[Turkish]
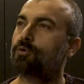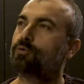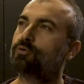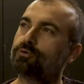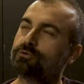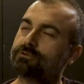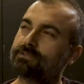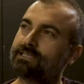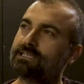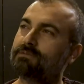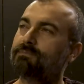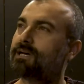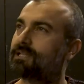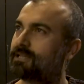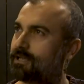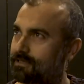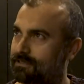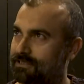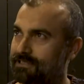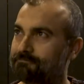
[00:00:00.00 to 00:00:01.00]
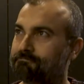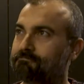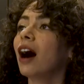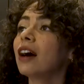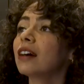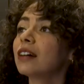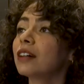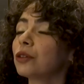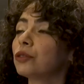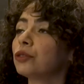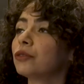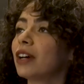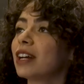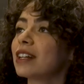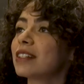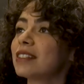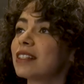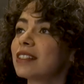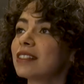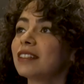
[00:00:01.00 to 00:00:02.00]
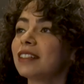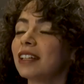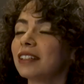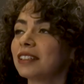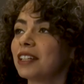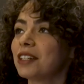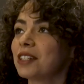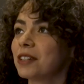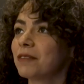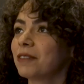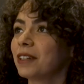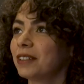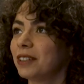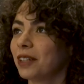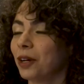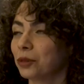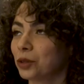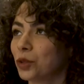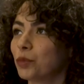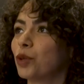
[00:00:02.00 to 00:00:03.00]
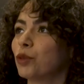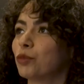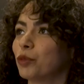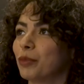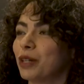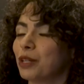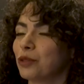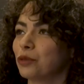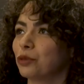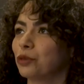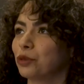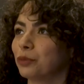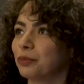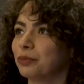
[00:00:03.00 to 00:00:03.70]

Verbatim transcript: Okulu değilim, alaylıyım. Ankara Üniversitesi DTCF Tiyatro Bölümü mezunuyum.